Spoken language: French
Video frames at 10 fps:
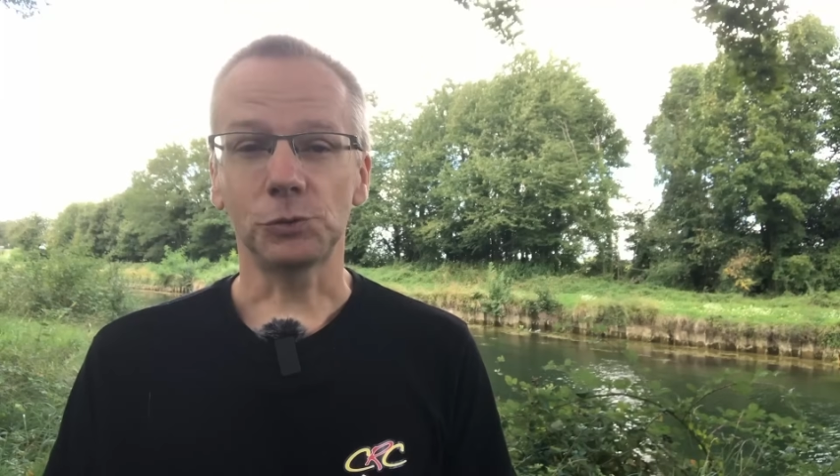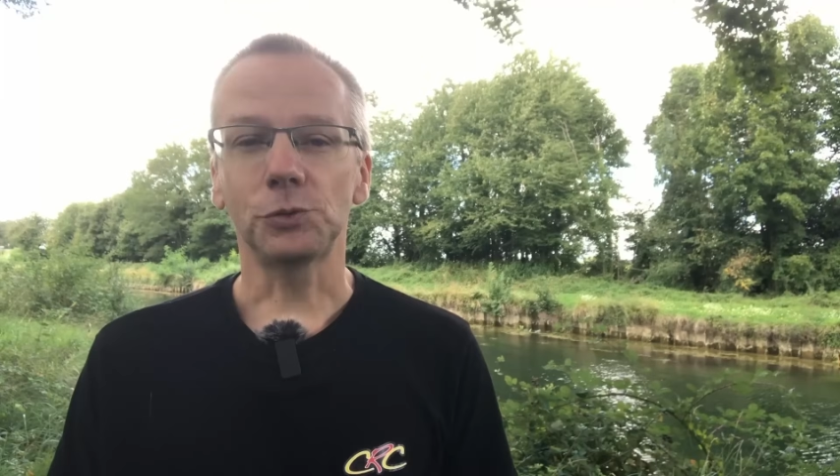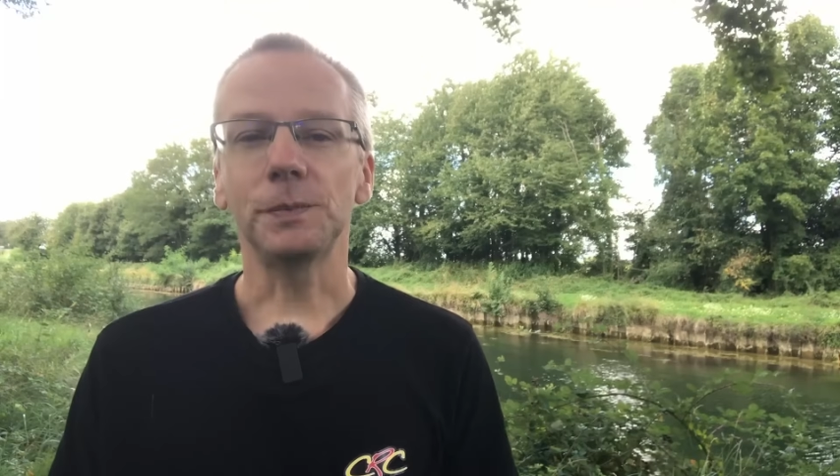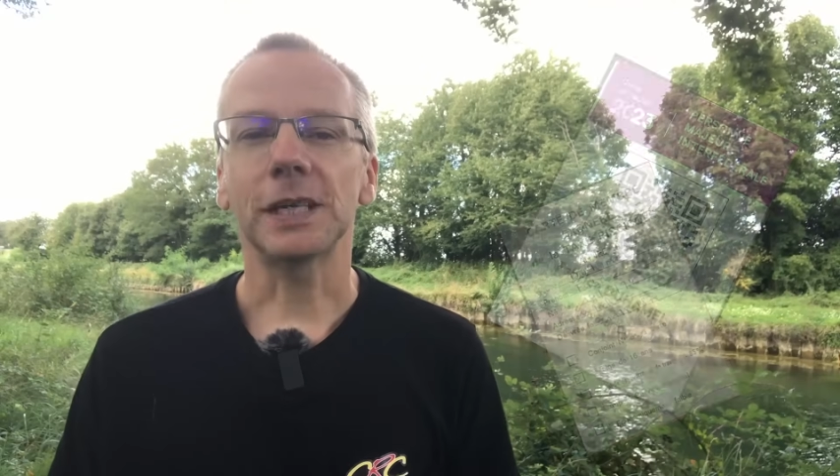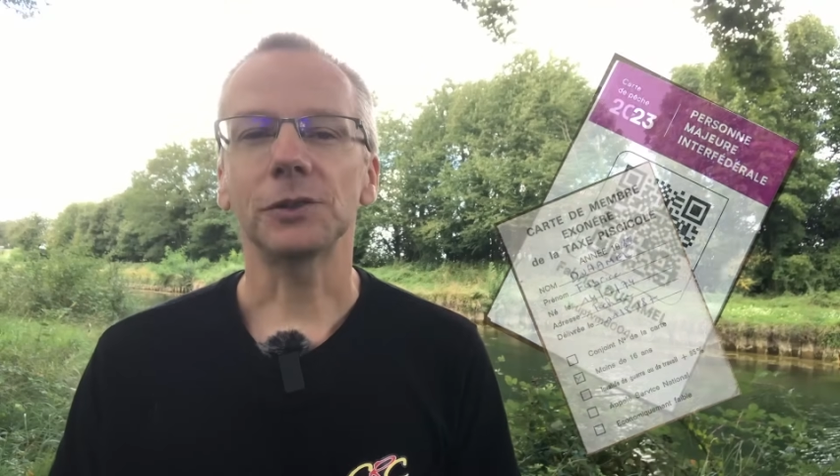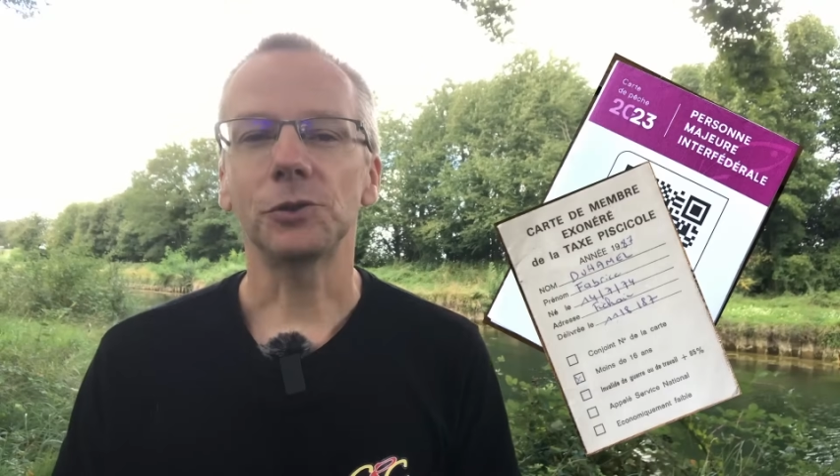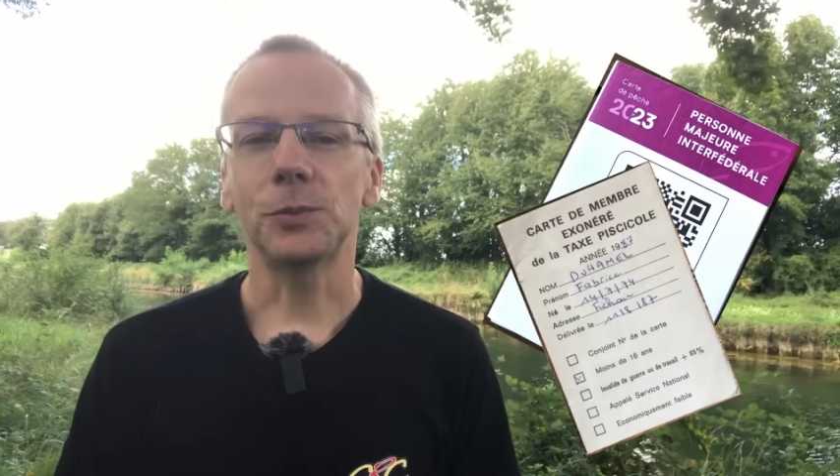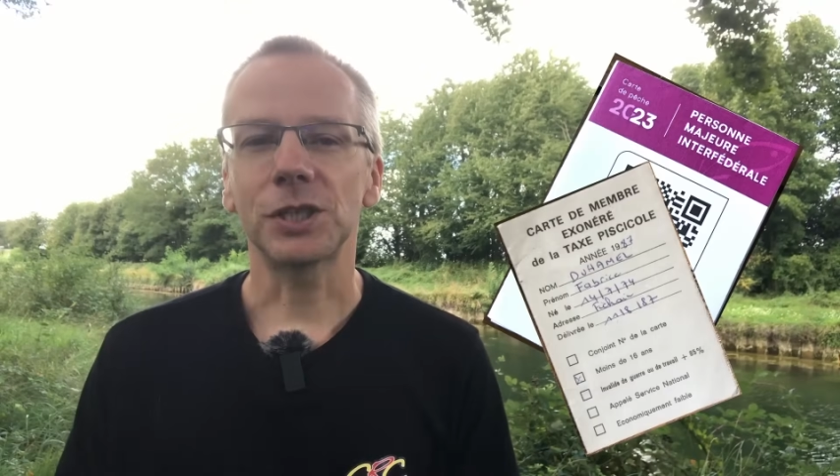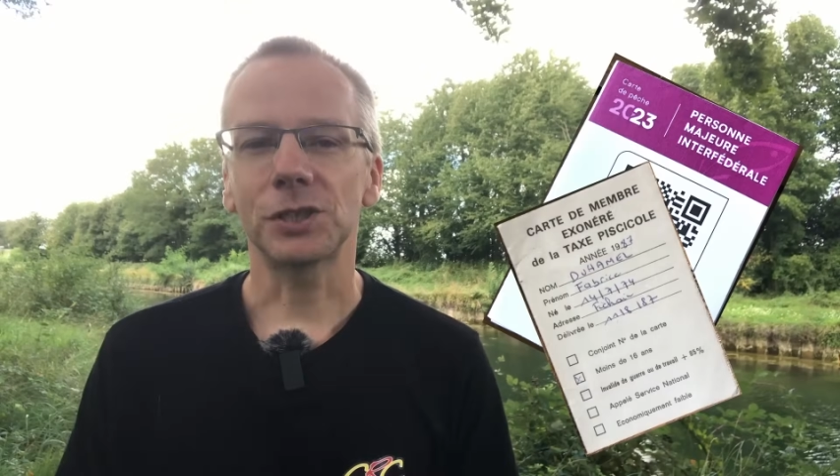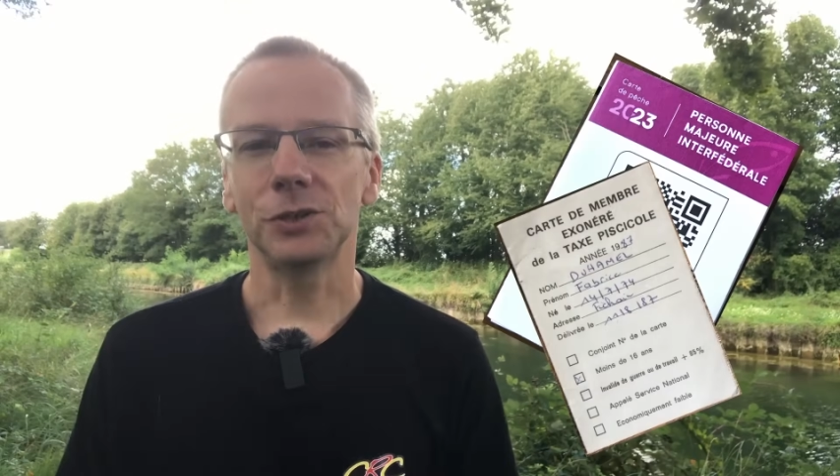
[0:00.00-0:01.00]
toutes mes cartes de
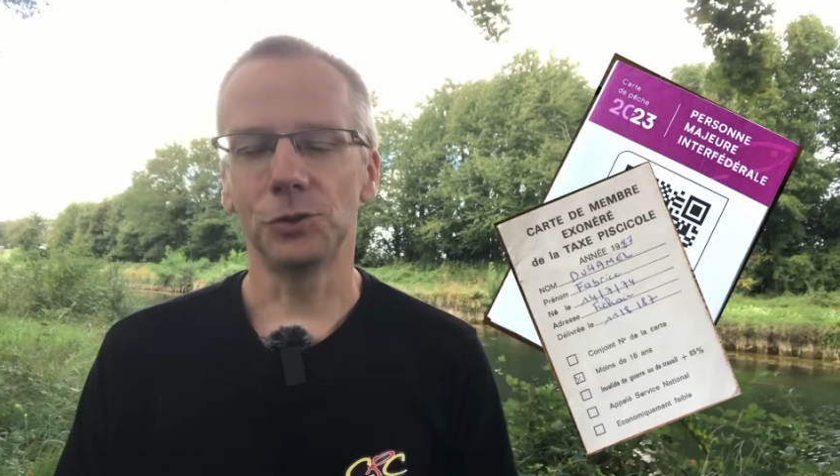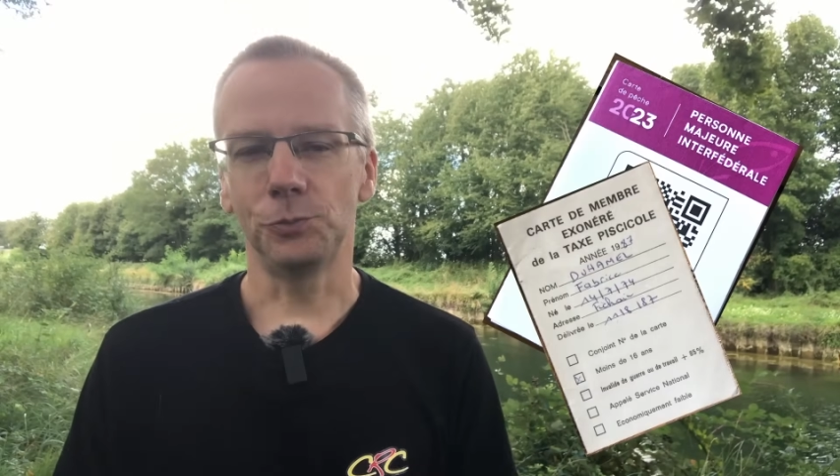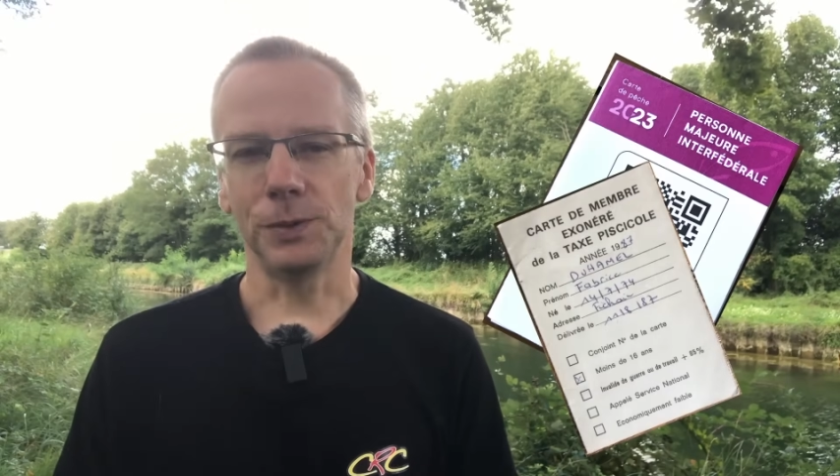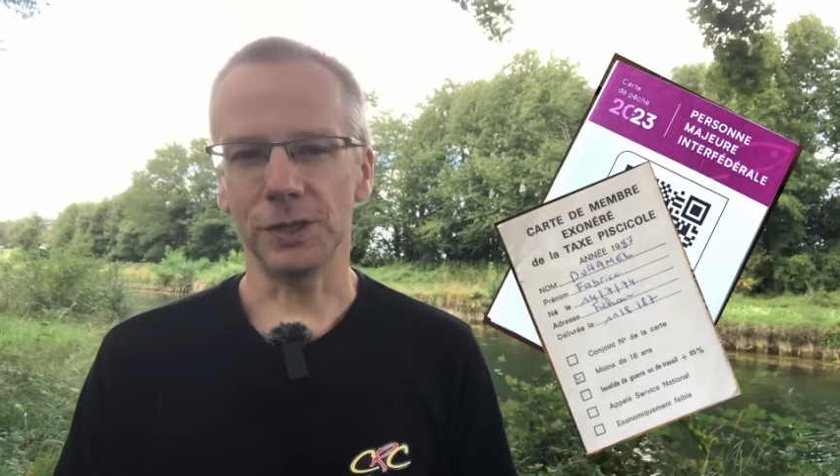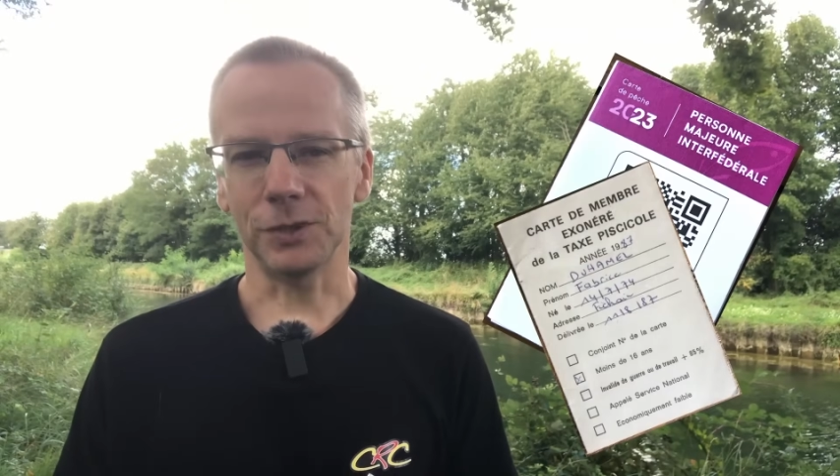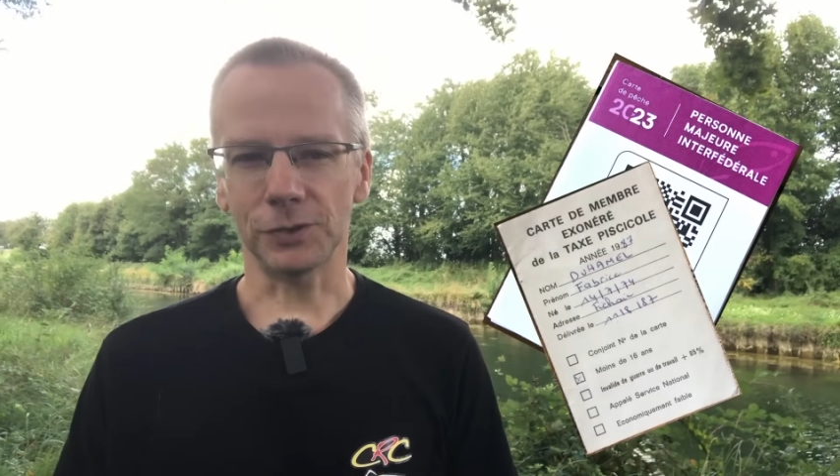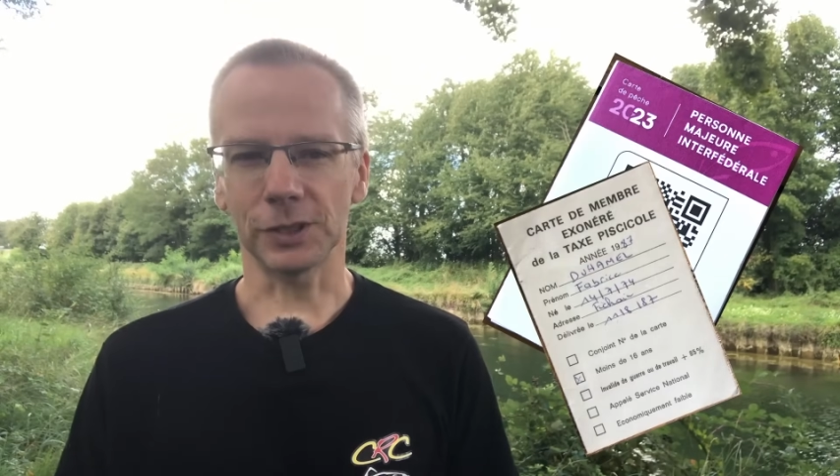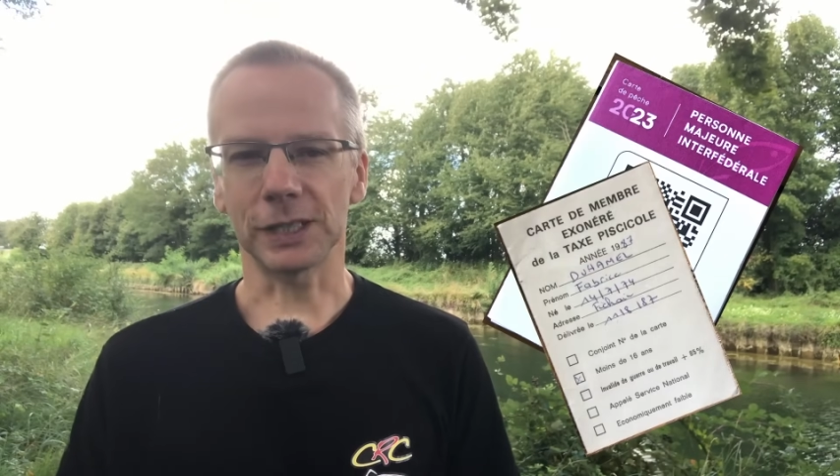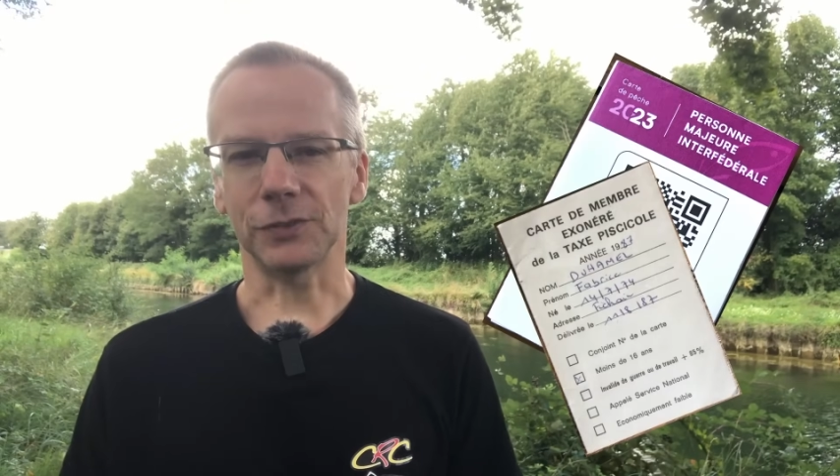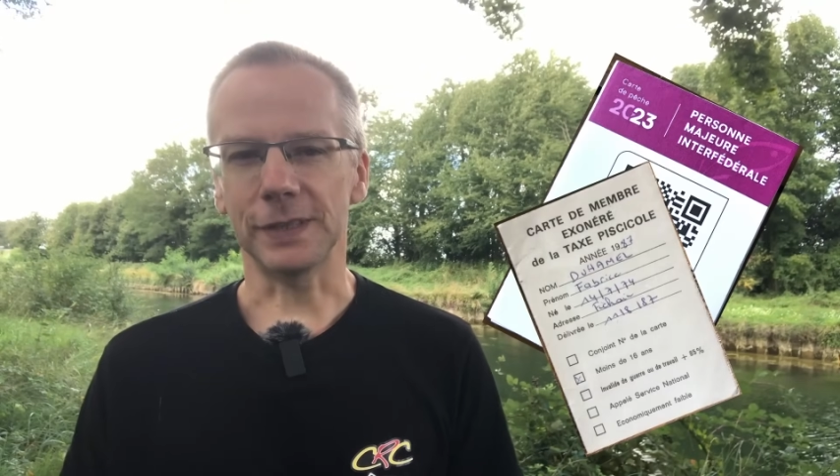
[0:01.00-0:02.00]
pêche depuis
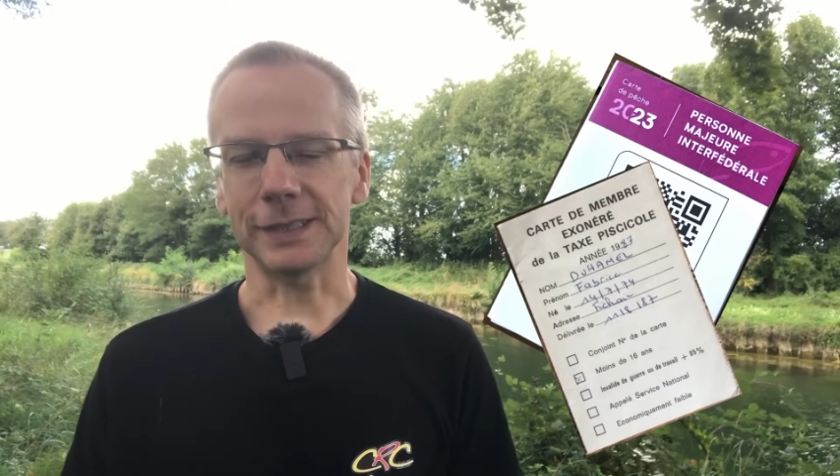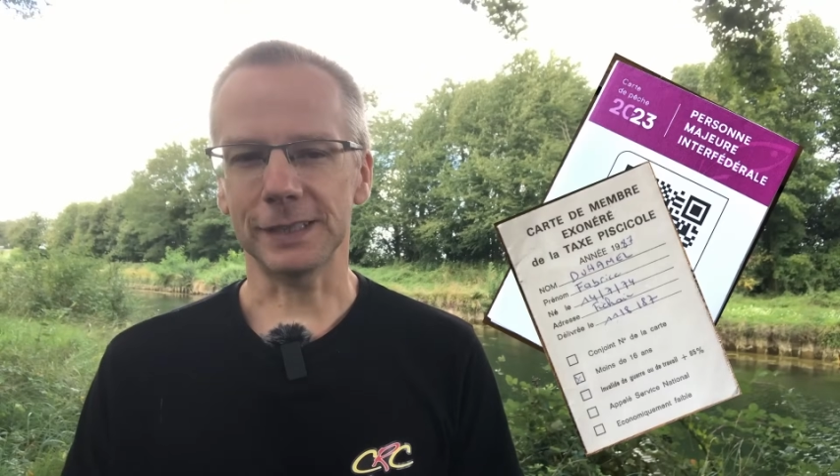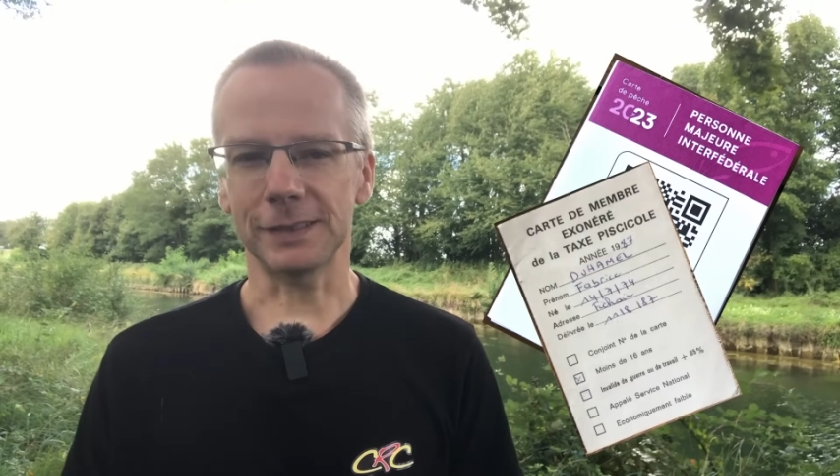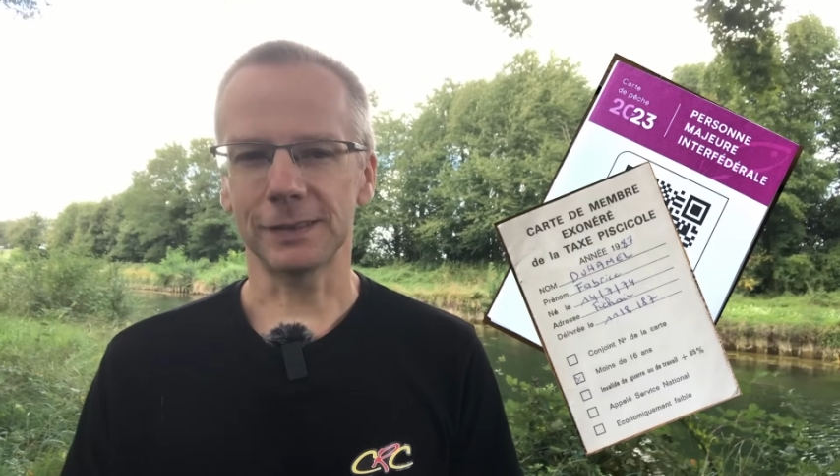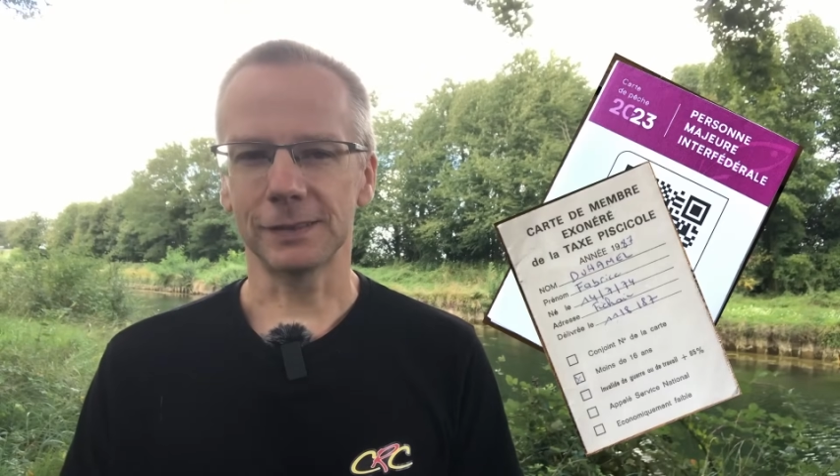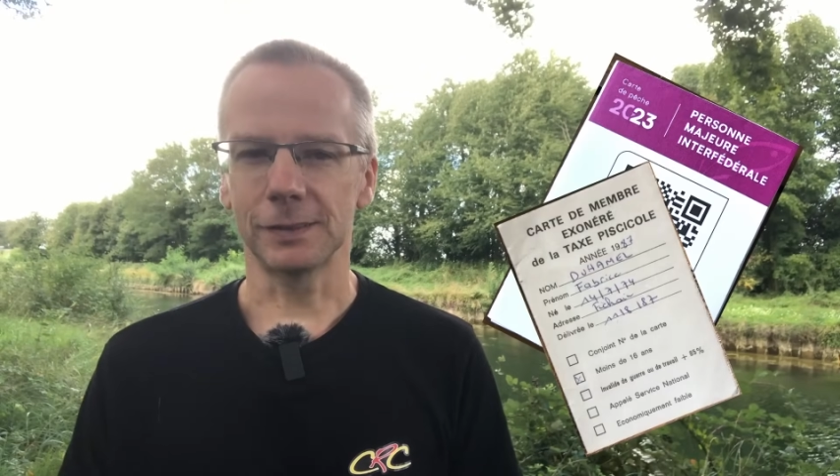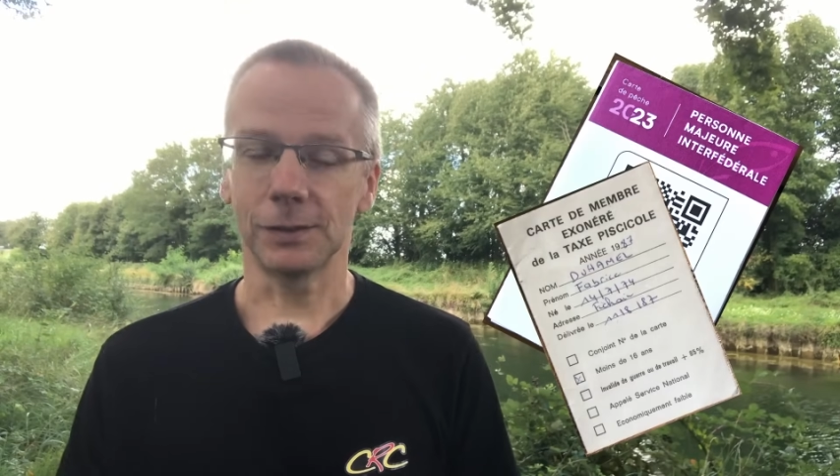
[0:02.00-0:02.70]
1987.